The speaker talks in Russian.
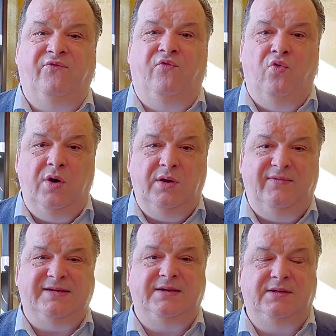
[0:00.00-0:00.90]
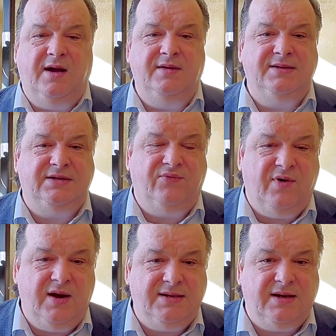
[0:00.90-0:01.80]
войны всегда
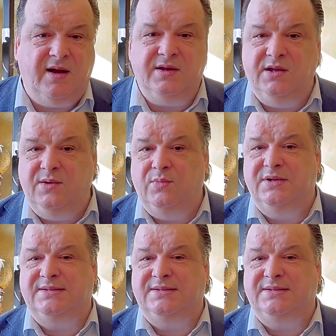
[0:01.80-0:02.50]
назывались одним